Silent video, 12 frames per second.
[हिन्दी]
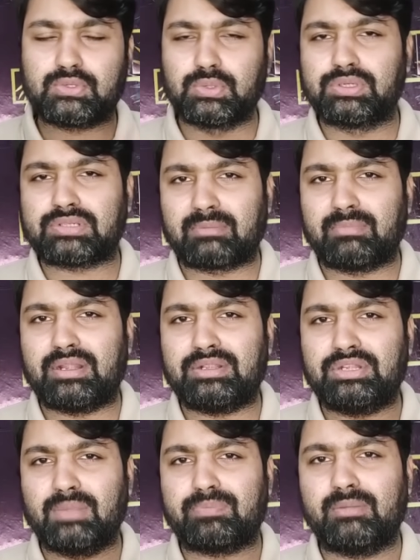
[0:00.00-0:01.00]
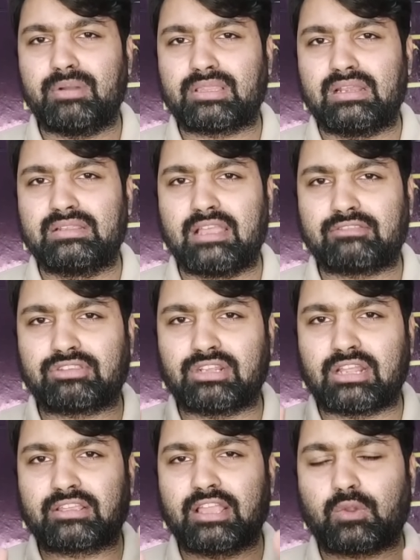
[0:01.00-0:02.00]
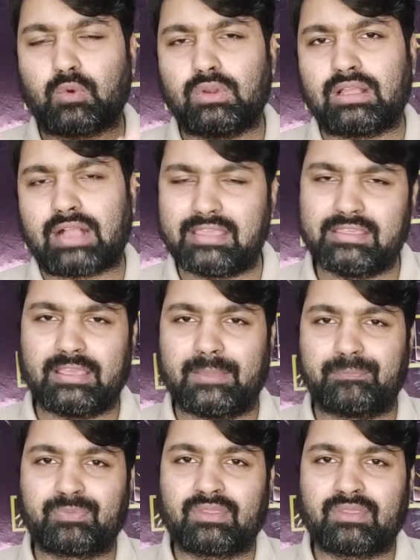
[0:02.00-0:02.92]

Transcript: ट्विटर में डीपी बदलिए तिरंगे को लगाइए